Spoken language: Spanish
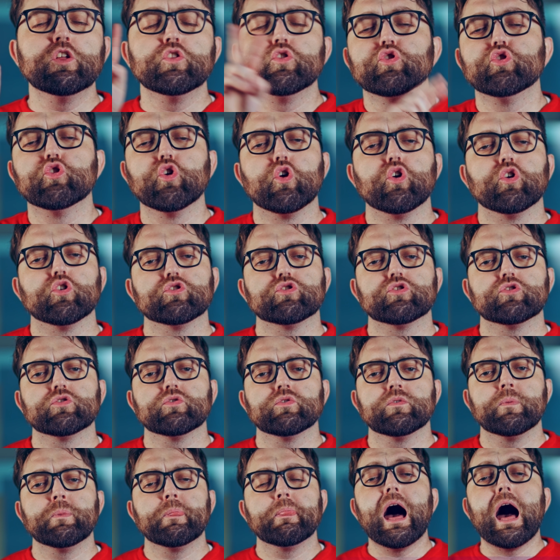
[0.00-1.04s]

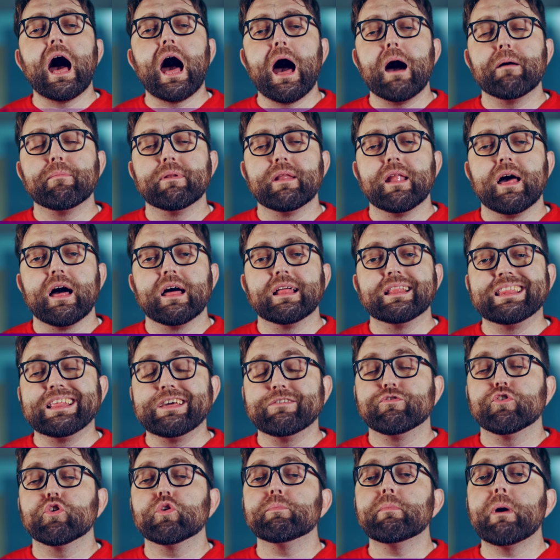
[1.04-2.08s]
2. Habla
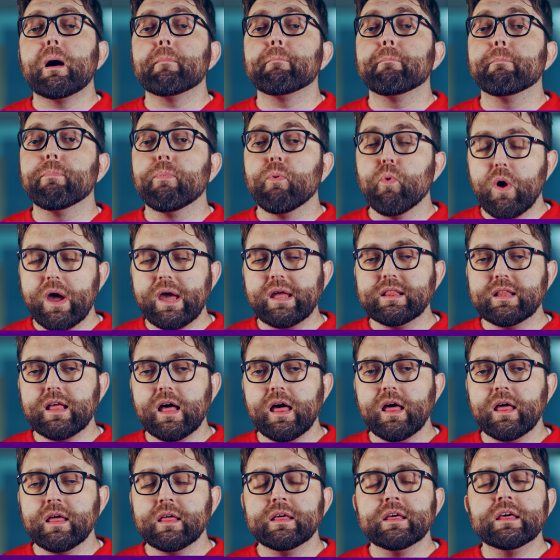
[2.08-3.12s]
de forma
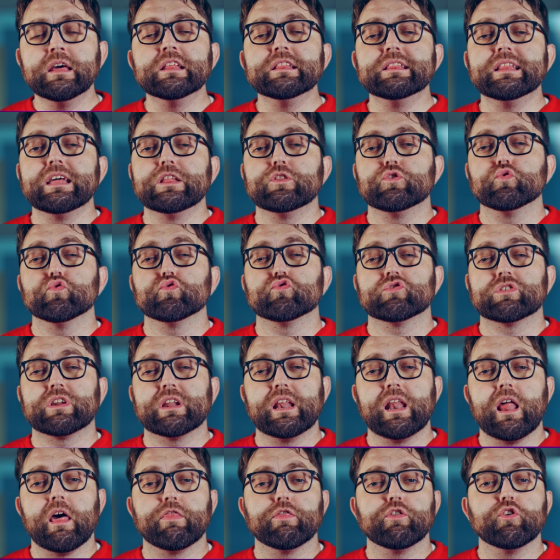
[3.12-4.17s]
buena de tus
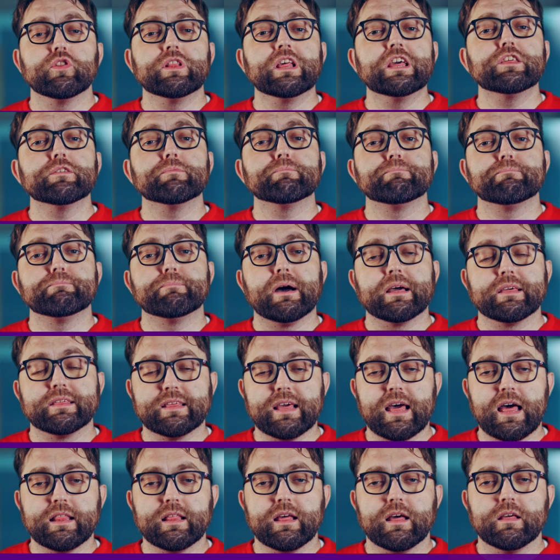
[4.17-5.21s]
relaciones
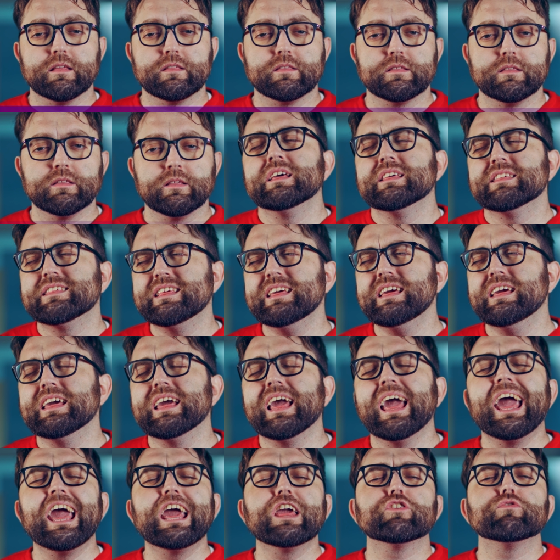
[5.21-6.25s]
pasadas.
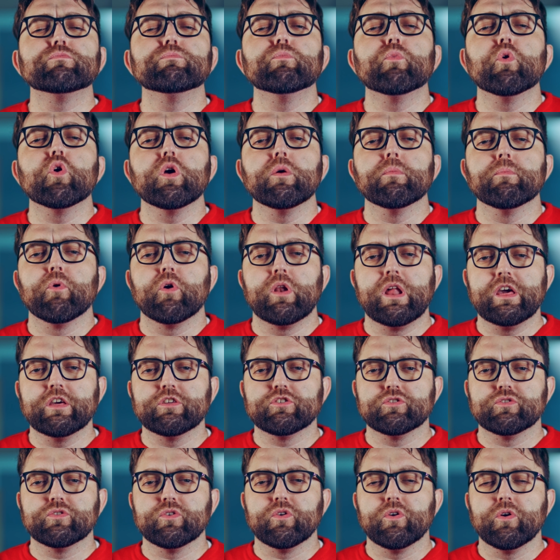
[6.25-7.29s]
Sí, es muy
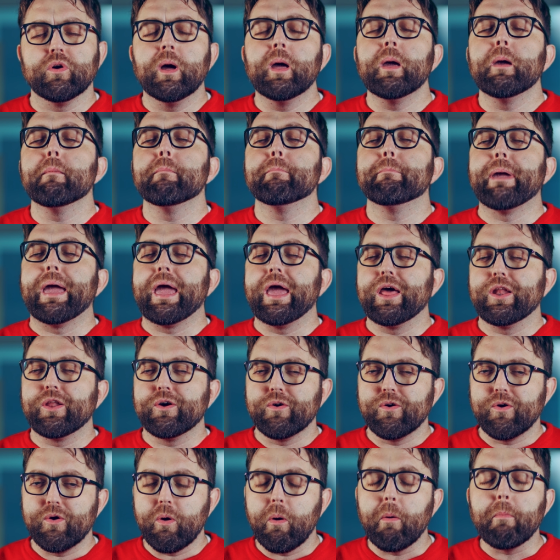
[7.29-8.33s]
molesto,
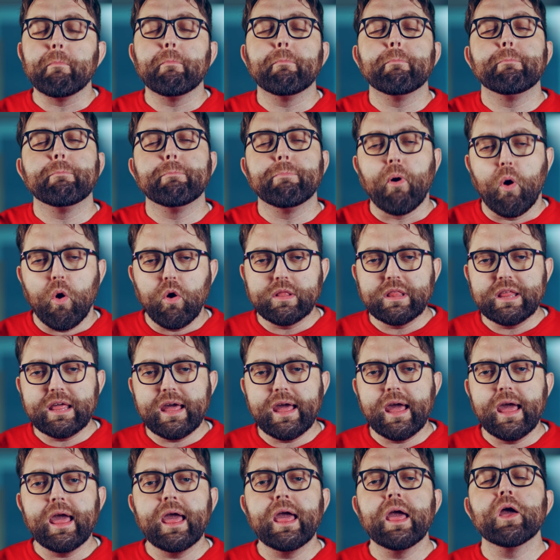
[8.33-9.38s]
pero
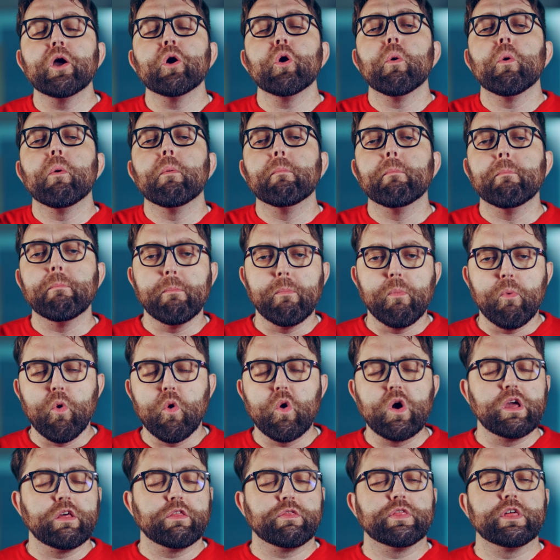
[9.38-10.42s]
pone
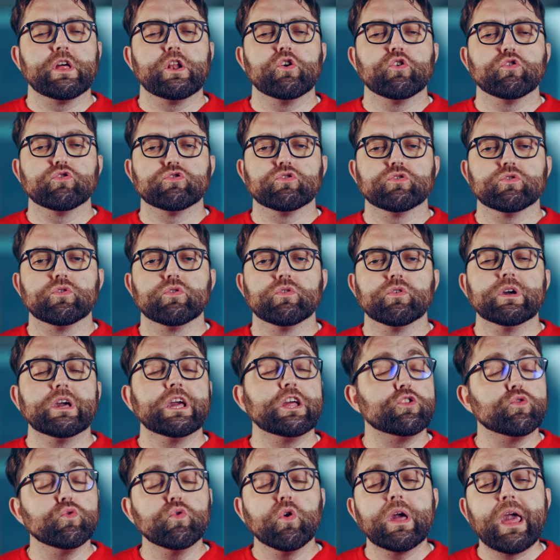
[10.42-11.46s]
muy celoso
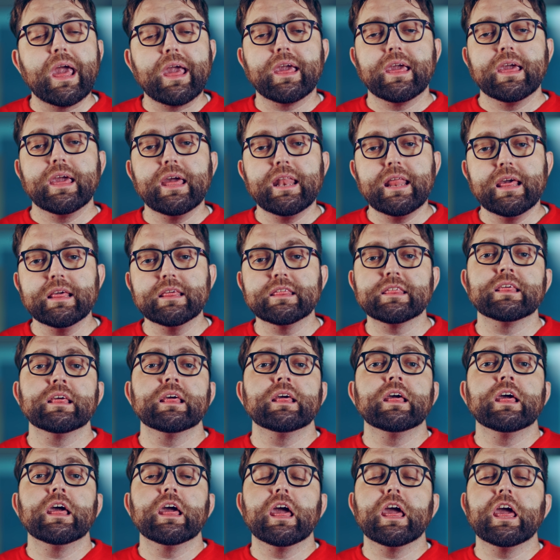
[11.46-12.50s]
y tú lo que quieres
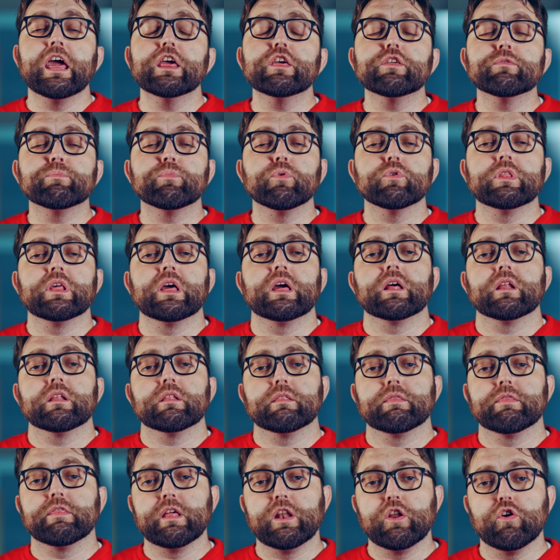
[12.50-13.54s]
es poner
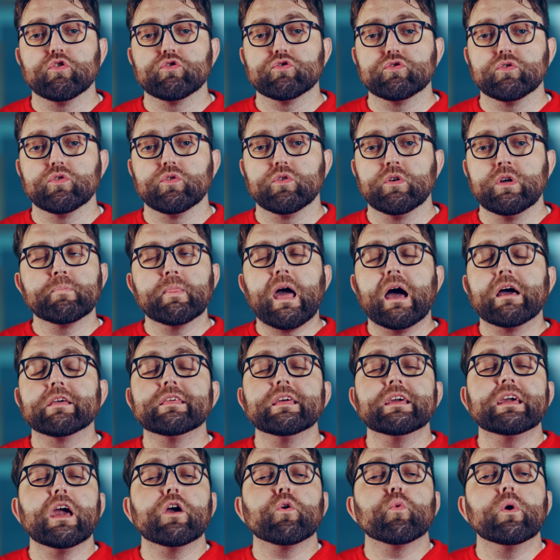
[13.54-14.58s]
celoso.
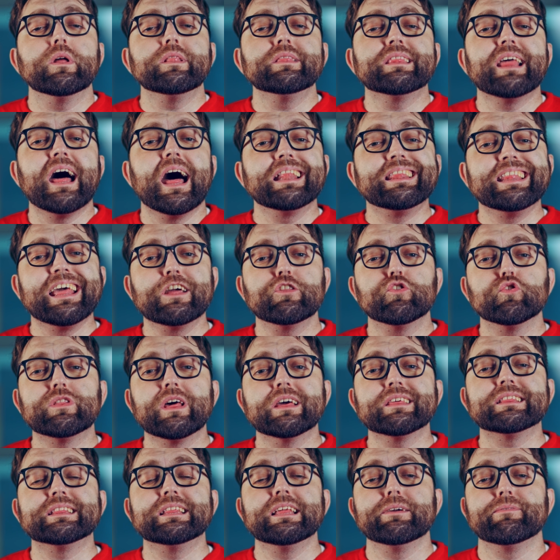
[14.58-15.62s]
Así que cuenta
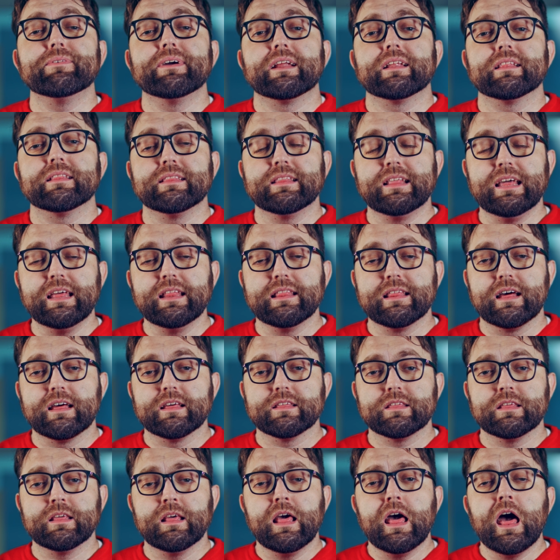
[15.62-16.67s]
anécdotas
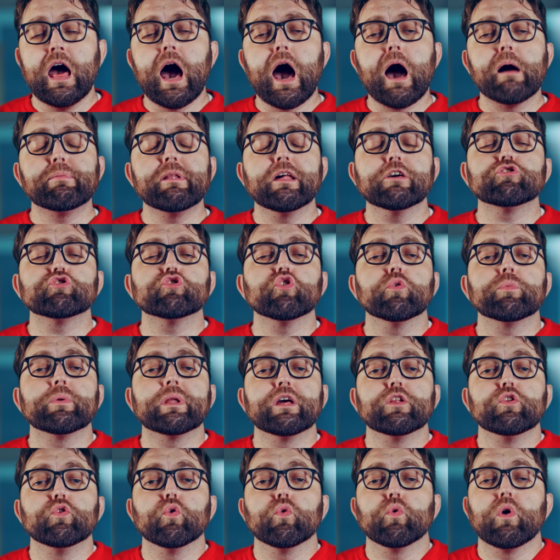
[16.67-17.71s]
divertidas, habla
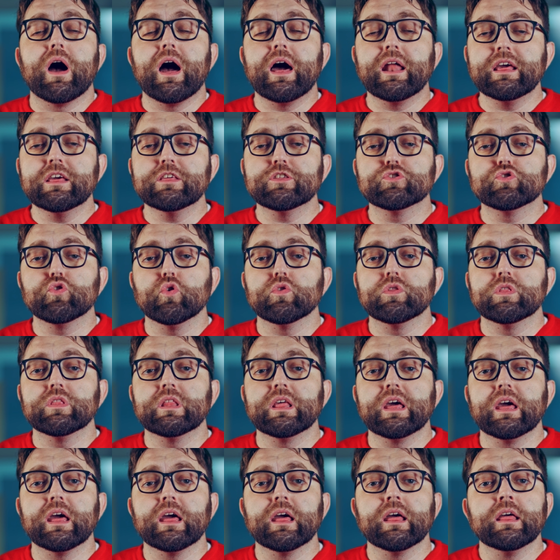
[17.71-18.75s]
sobre lugares
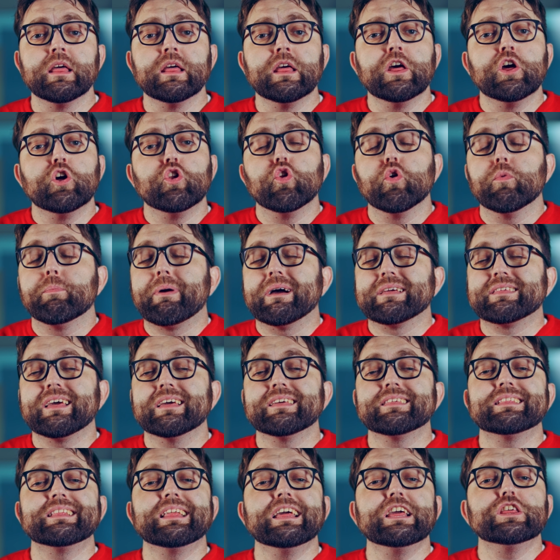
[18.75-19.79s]
donde lo
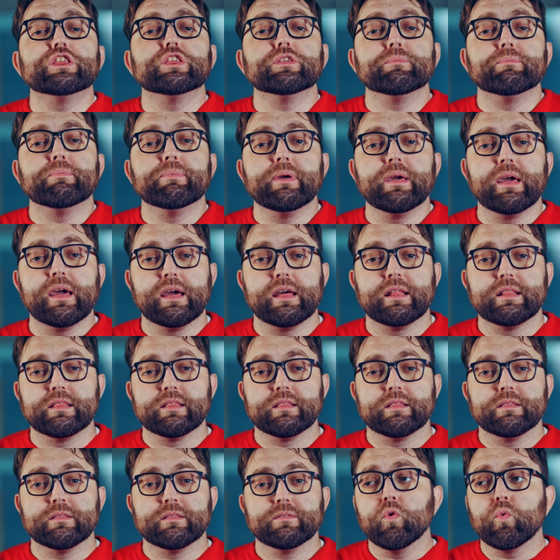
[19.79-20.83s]
pasasteis bien,
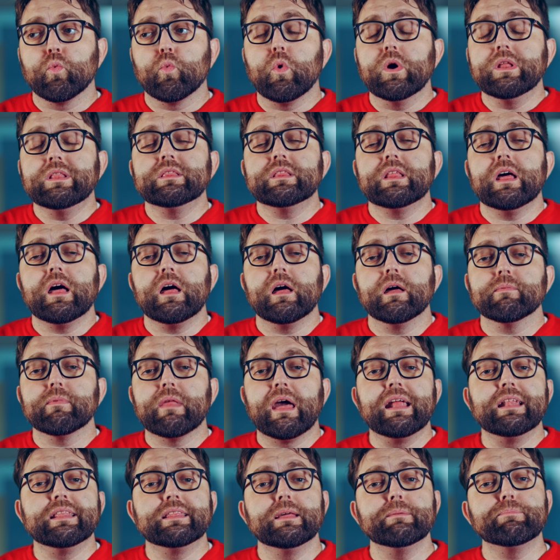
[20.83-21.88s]
cuenta
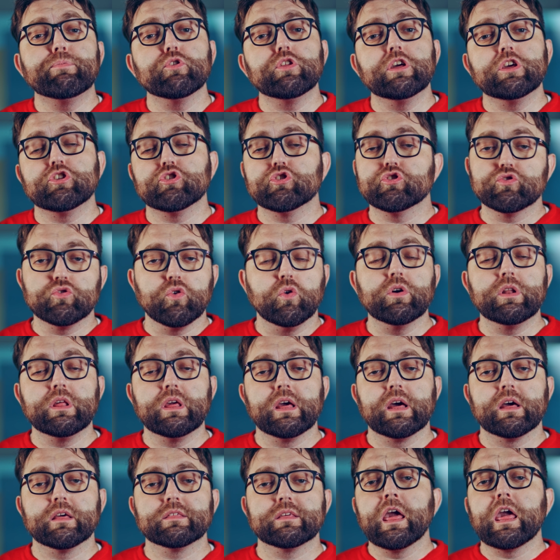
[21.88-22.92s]
el tipo de
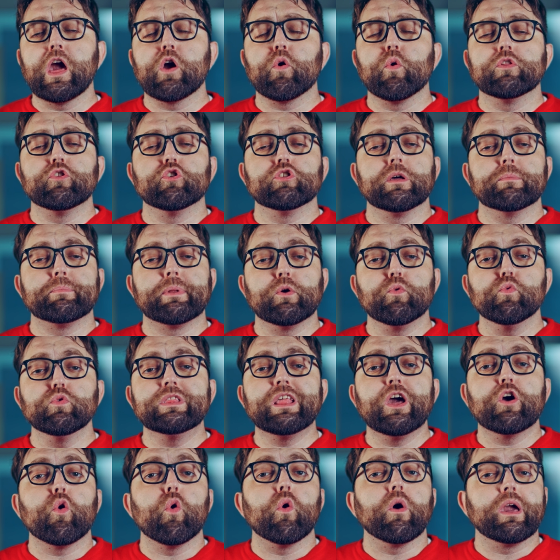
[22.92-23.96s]
historias que cuando te
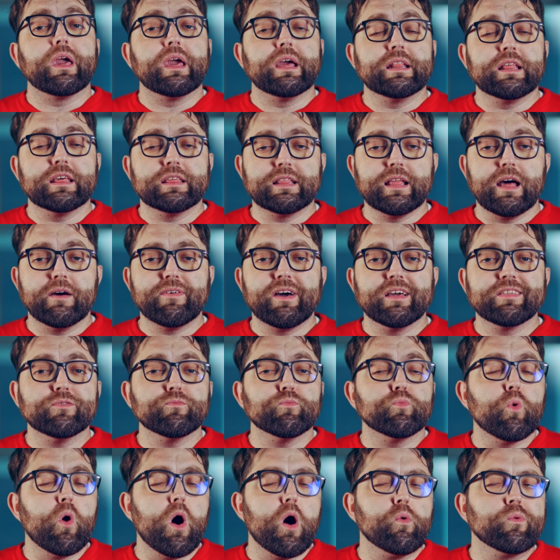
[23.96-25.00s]
pregunte con quién estabas,
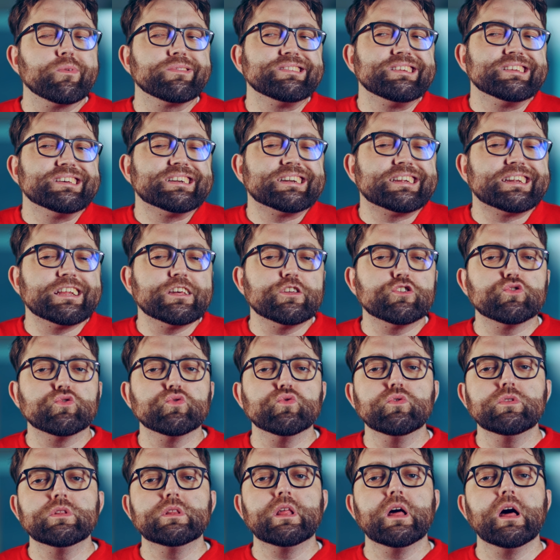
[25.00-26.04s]
wow,
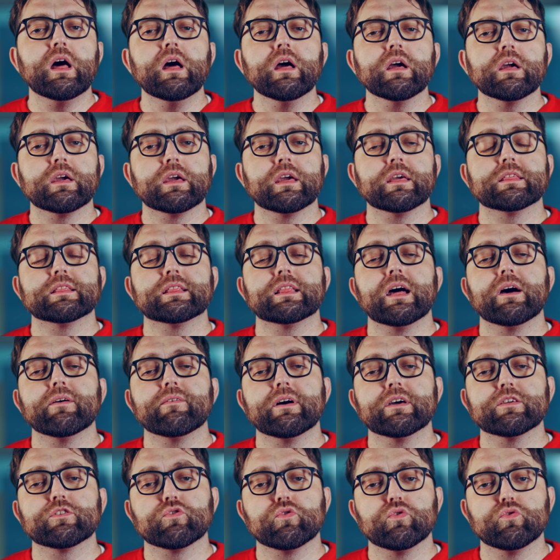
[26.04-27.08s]
resulta que
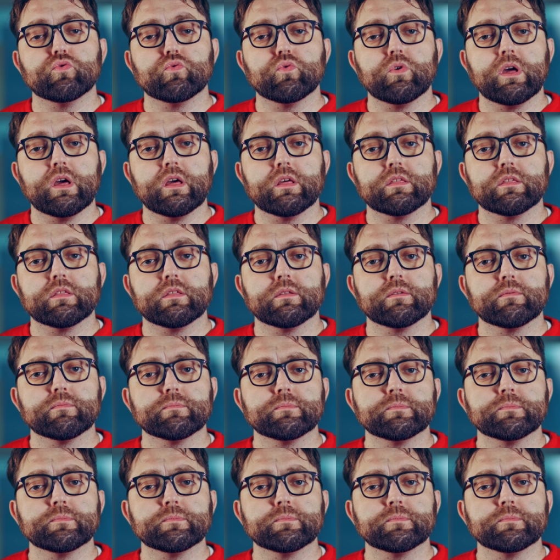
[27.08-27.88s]
estabas con tu ex.